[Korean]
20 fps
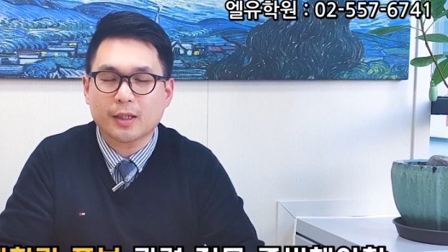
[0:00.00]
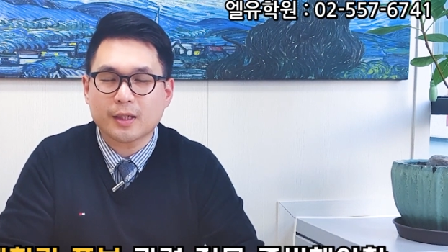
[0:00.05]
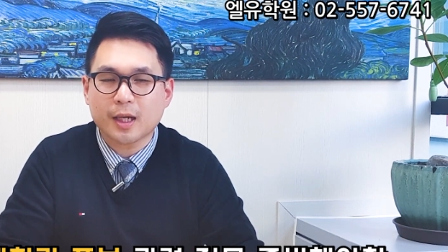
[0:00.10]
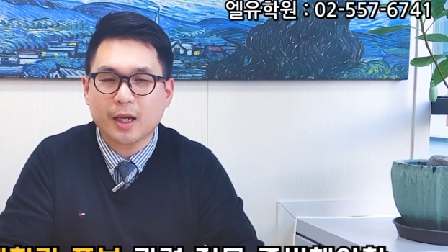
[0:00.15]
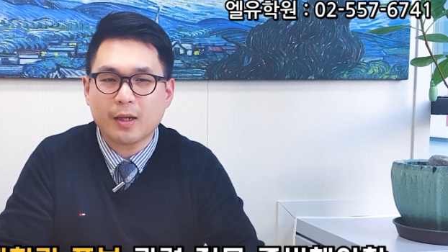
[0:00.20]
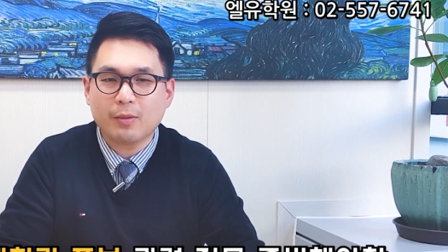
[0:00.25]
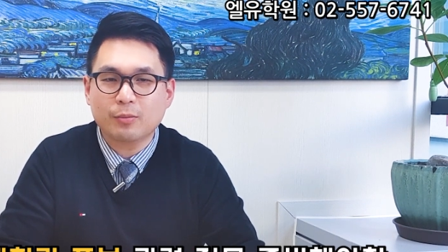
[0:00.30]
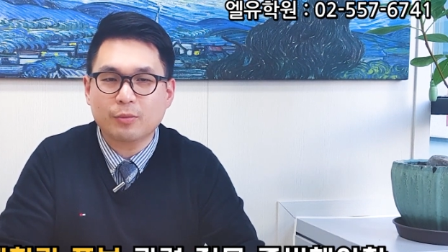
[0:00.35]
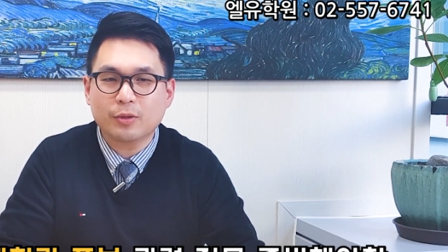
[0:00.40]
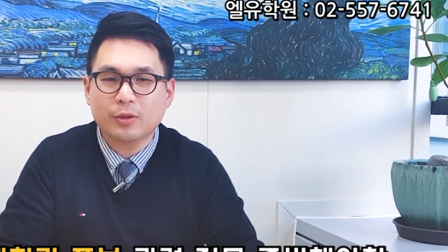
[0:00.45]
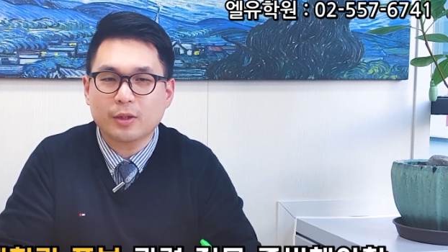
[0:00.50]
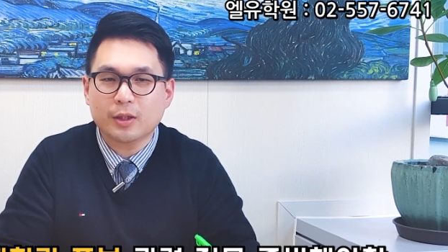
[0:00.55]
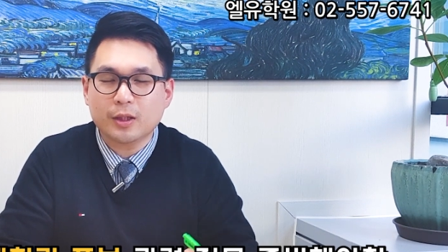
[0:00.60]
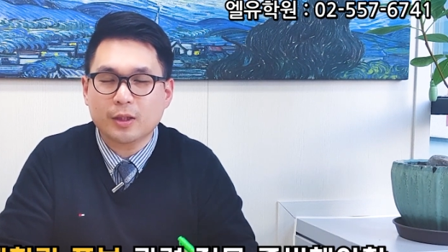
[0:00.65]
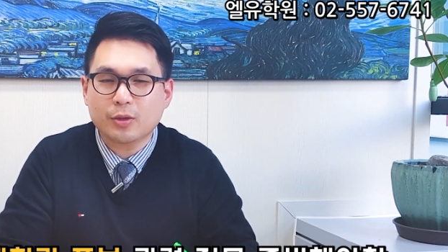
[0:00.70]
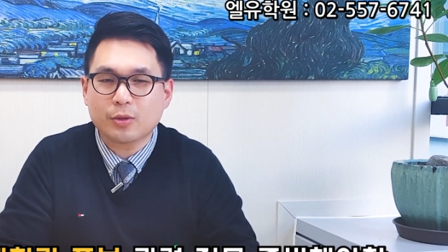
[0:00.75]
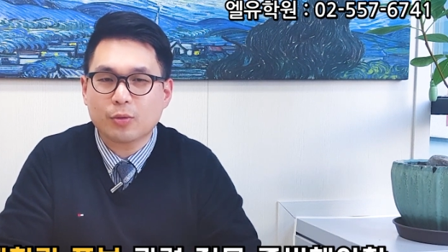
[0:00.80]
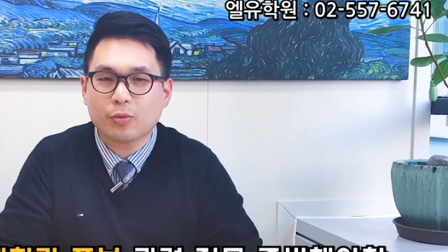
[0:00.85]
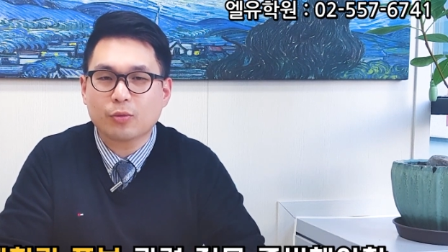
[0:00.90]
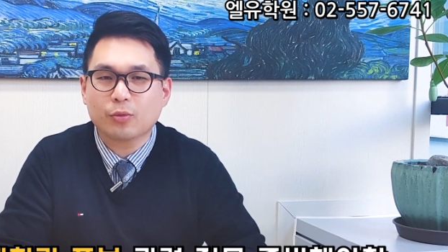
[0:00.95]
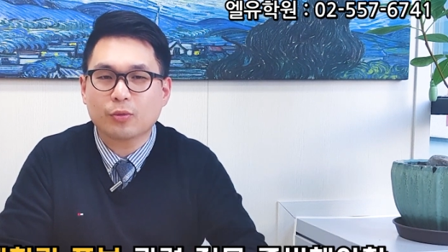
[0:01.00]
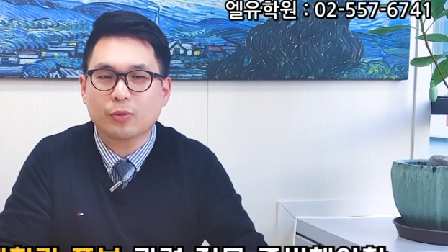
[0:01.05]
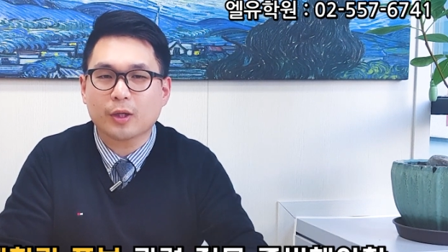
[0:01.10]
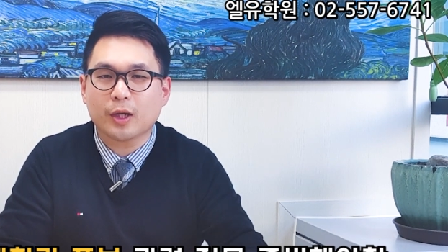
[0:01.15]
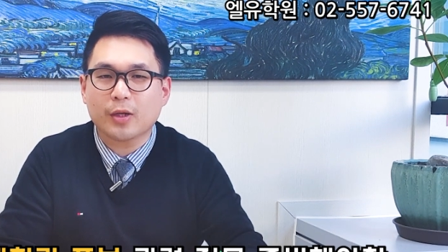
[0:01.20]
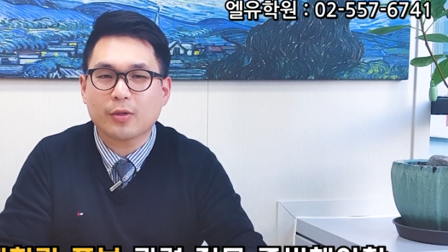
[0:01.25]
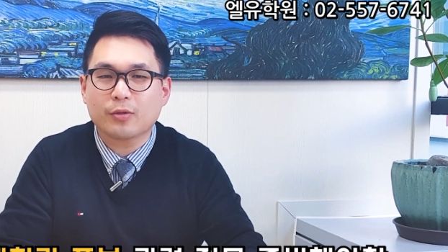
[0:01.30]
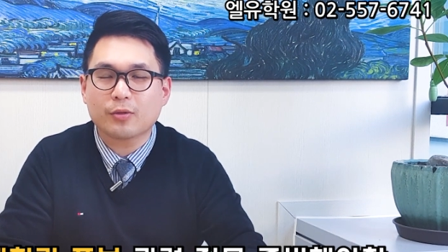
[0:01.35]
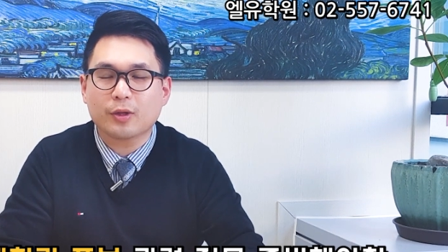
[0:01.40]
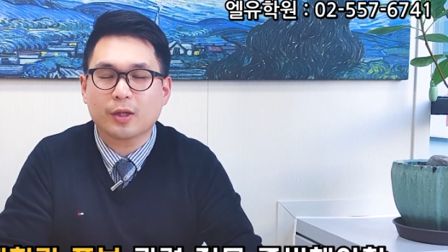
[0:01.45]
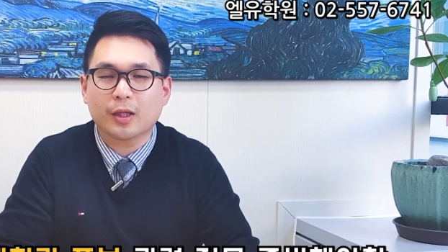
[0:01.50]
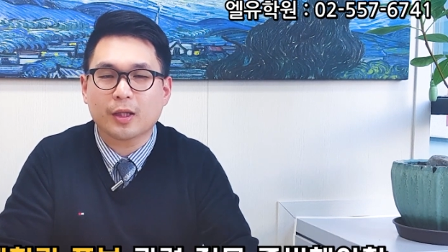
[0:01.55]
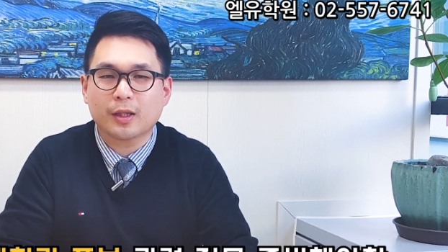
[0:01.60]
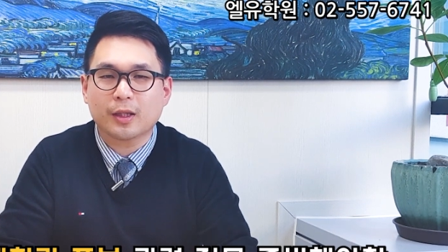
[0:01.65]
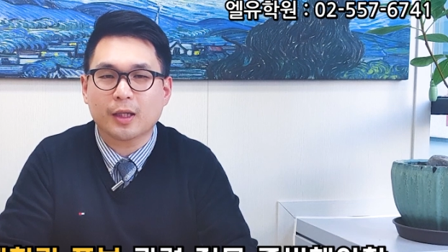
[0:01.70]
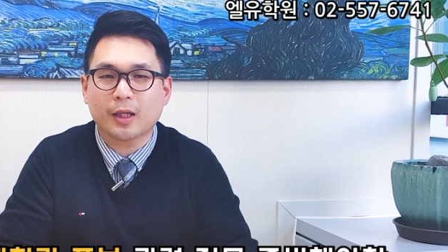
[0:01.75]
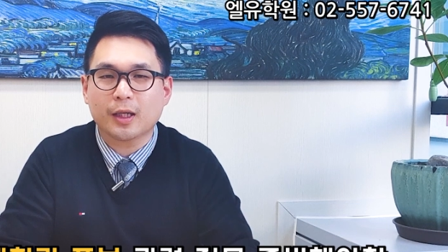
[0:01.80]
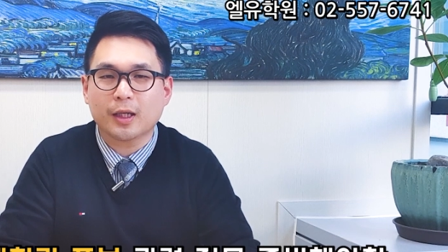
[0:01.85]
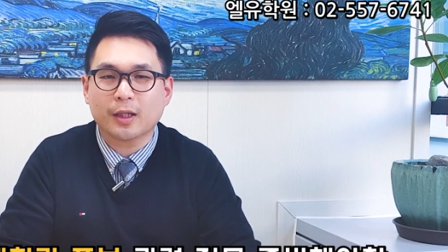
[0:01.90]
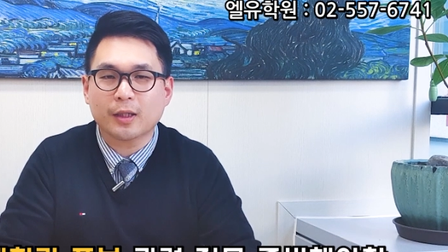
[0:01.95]
삶을 이쪽으로 갈 수
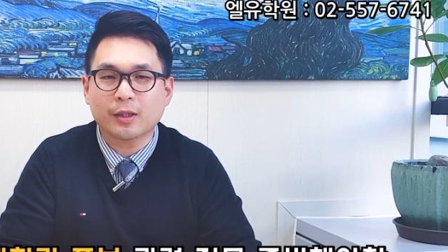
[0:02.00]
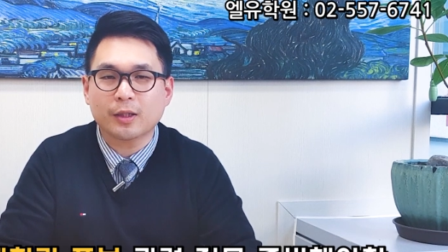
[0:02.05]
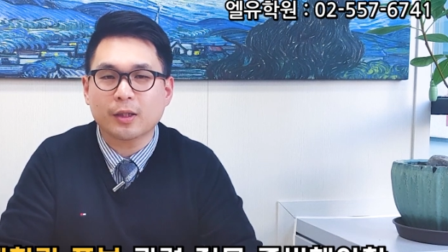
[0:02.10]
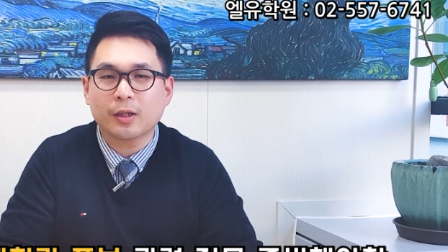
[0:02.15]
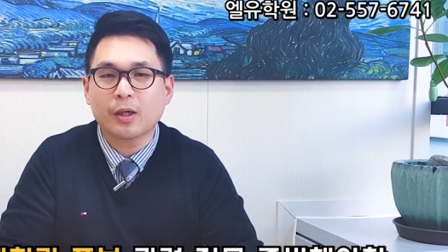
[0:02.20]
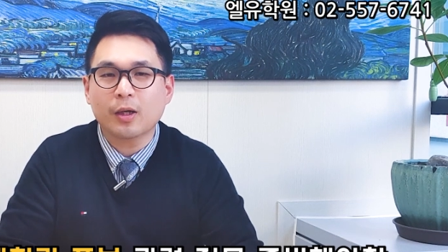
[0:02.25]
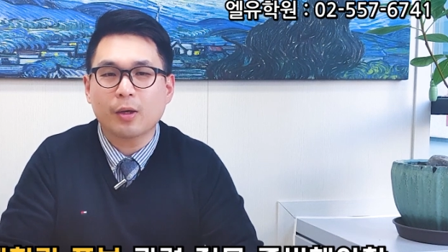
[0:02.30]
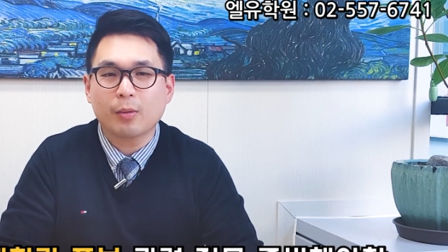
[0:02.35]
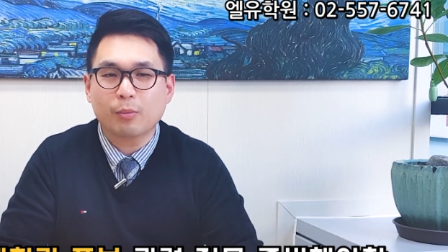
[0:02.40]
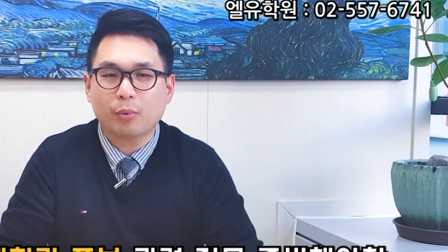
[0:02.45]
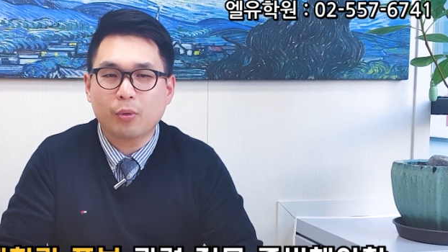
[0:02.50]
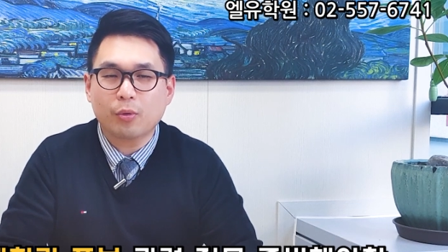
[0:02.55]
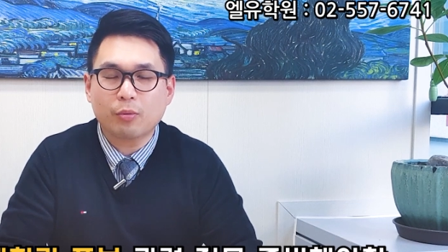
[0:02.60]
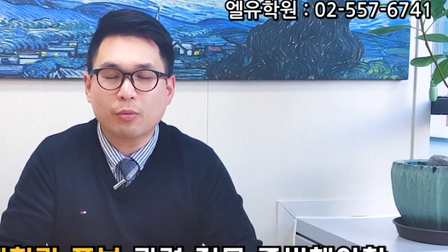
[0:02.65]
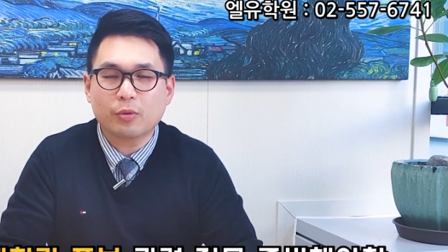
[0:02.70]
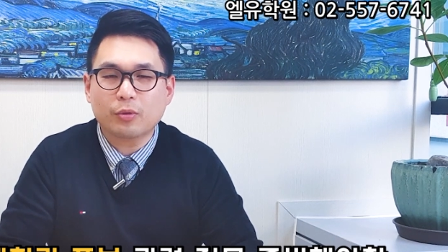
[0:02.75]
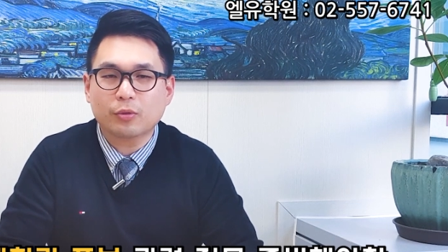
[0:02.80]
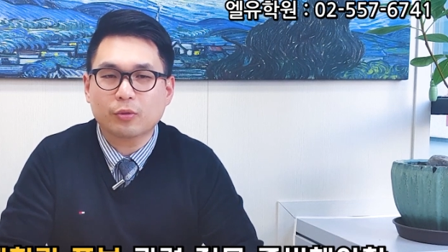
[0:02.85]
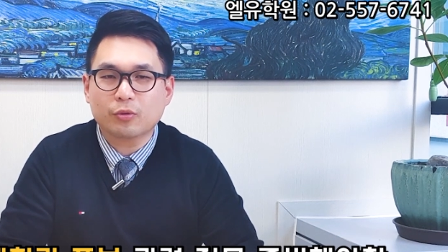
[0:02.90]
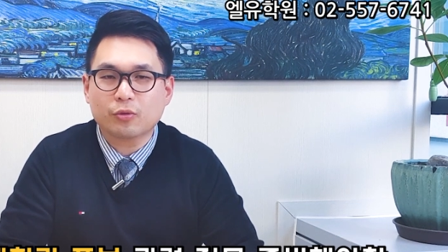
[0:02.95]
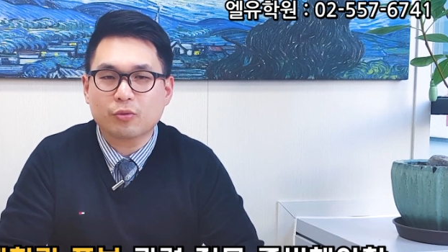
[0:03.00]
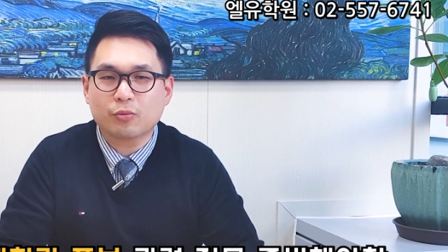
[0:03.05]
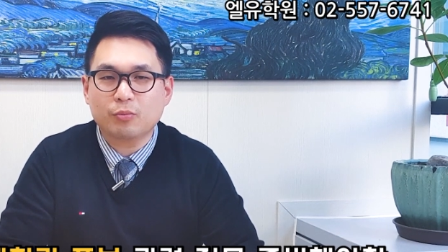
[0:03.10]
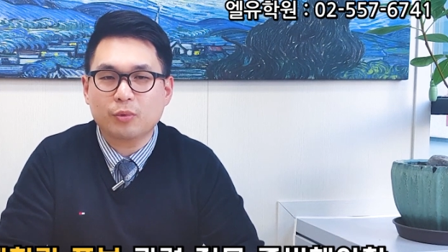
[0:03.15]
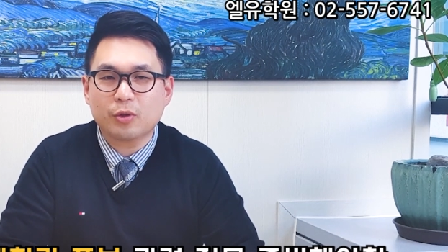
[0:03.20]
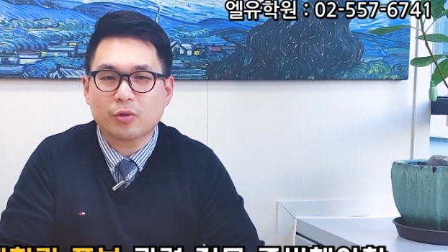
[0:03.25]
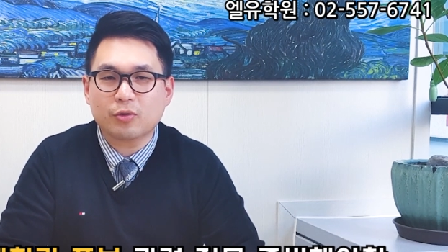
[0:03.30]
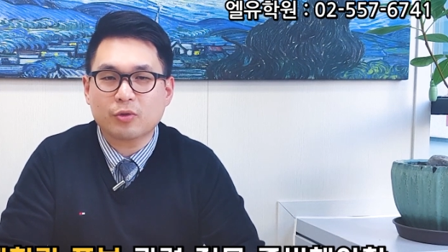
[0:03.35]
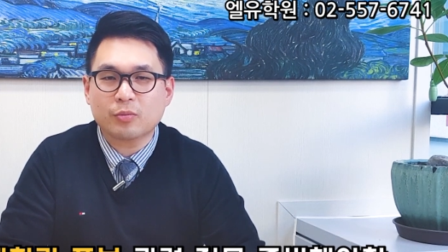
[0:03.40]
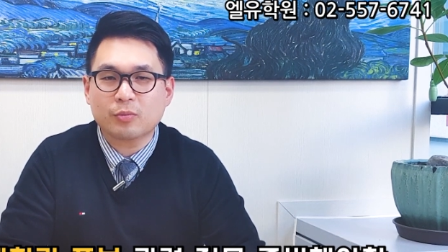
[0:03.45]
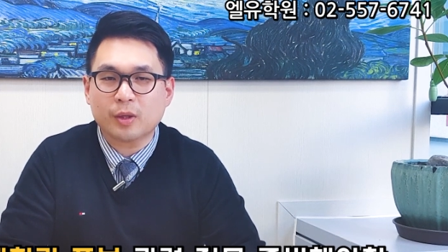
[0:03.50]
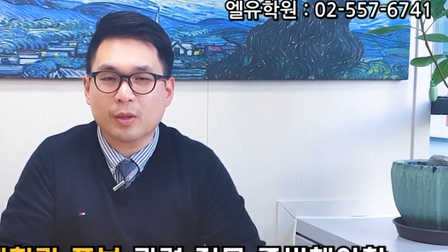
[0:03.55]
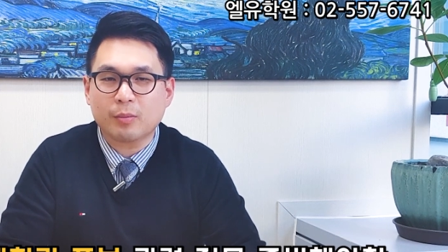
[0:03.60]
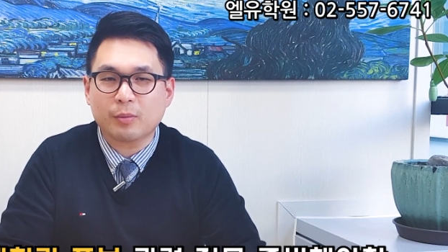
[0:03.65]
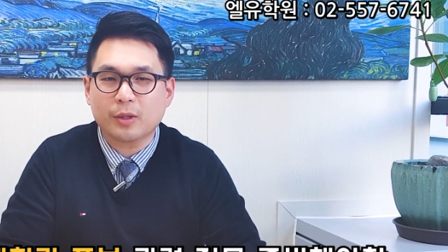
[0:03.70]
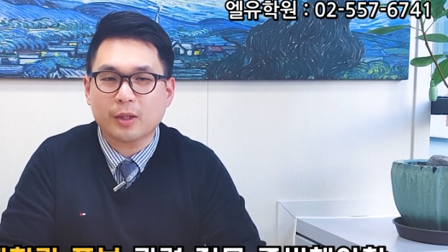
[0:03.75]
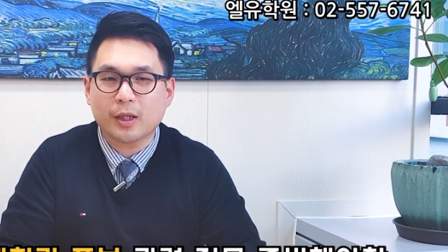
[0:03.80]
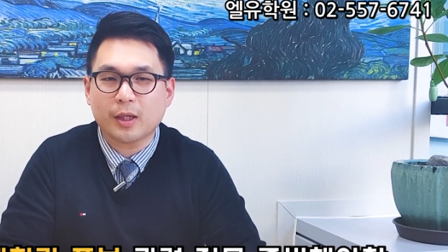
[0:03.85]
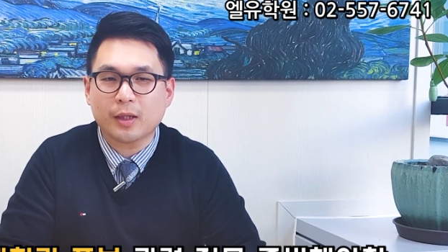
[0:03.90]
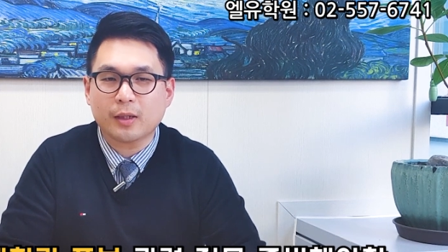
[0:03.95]
있겠다라는 포부를 또 준비해 주시면
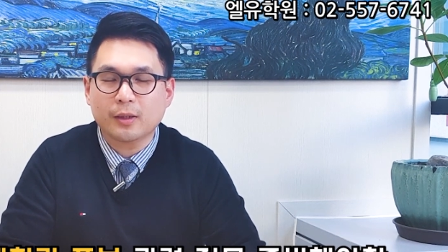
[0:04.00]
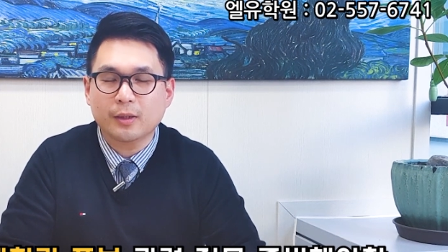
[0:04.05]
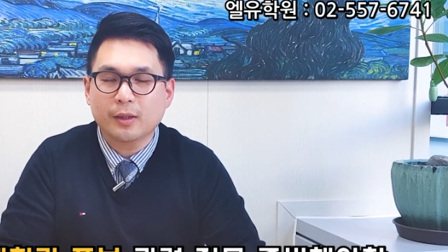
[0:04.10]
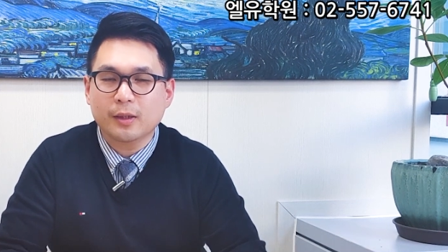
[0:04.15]
됩니다.